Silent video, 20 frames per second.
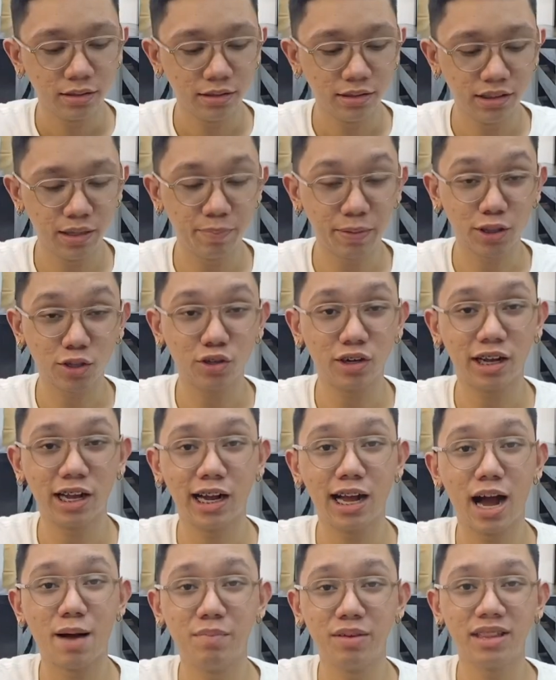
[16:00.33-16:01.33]
Hindi pa to
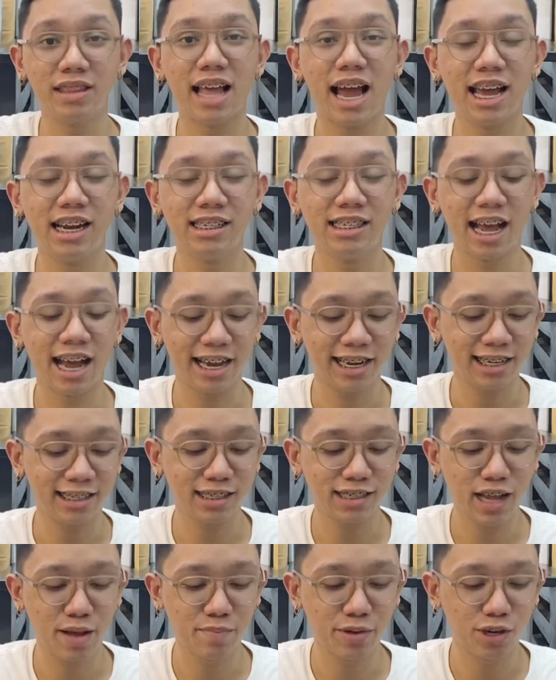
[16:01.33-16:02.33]
nagagamit dahil sa akin.
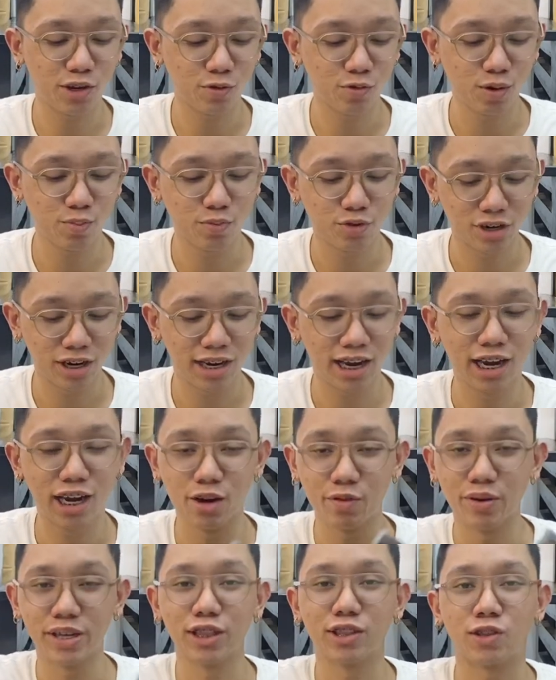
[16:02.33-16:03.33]
Kasi sabi ko, wag mo nang
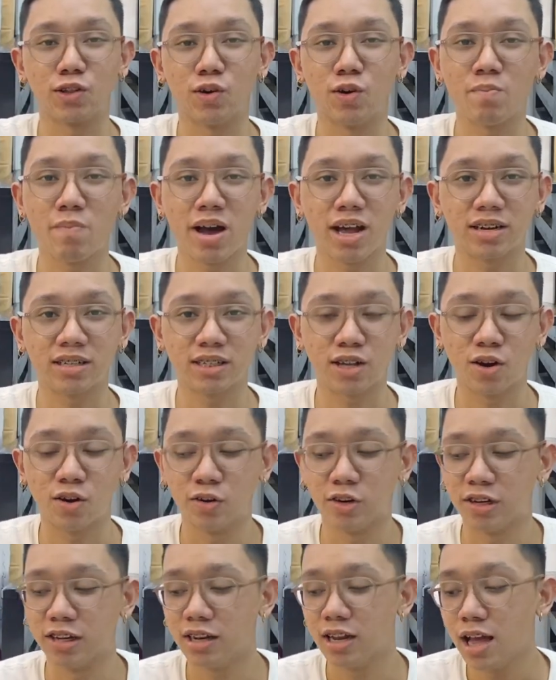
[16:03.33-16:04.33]
galawin to para sa
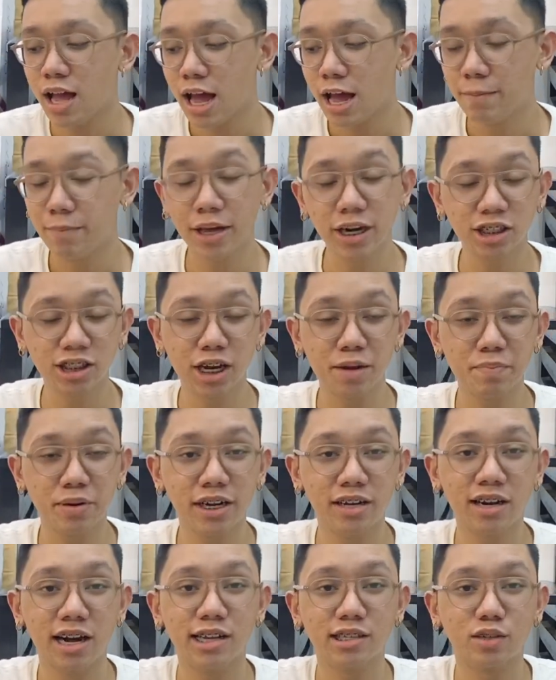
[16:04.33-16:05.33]
haul. Pero syempre
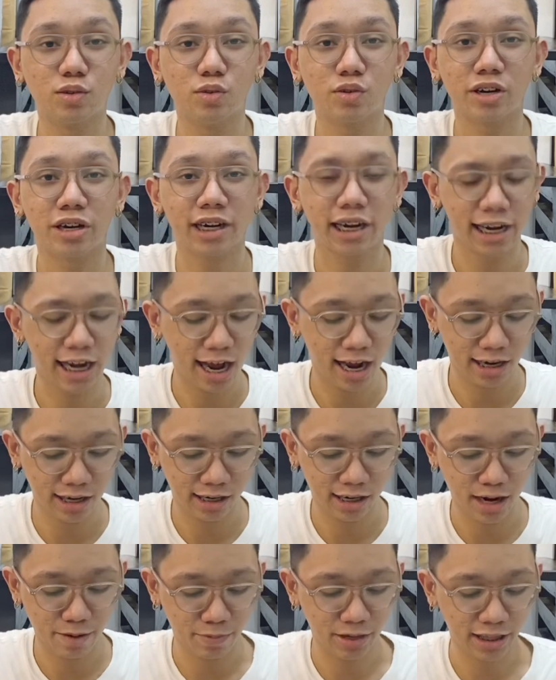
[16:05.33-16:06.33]
yung rice cooker kailangan
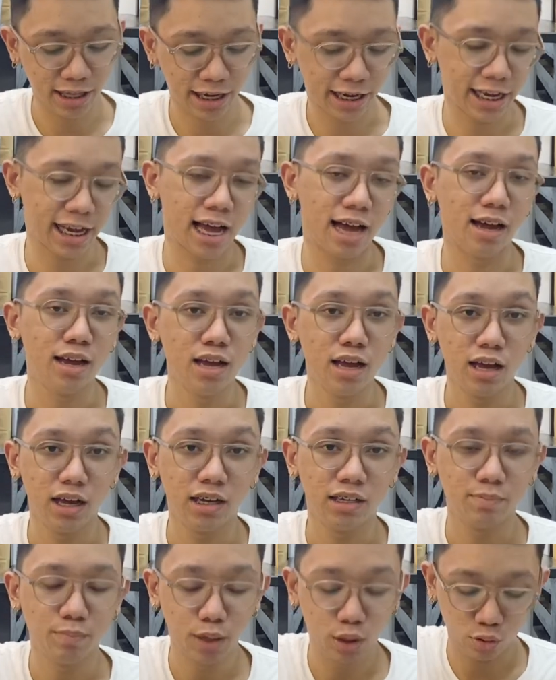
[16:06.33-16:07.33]
nang gamitin. Kaya
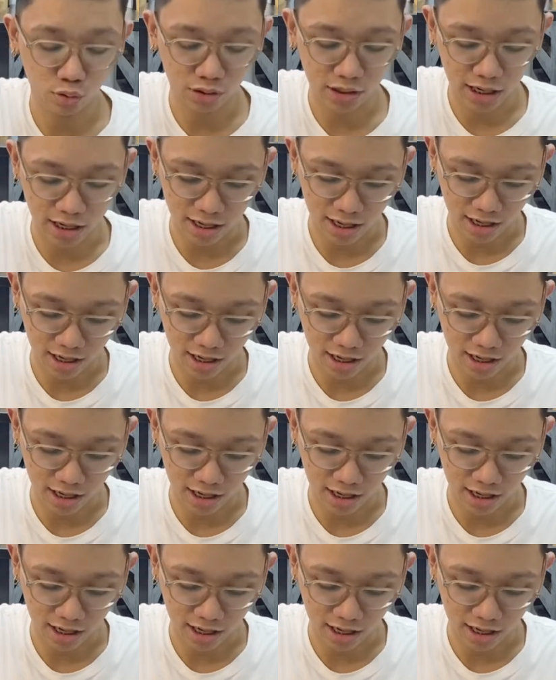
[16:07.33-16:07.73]
binuksan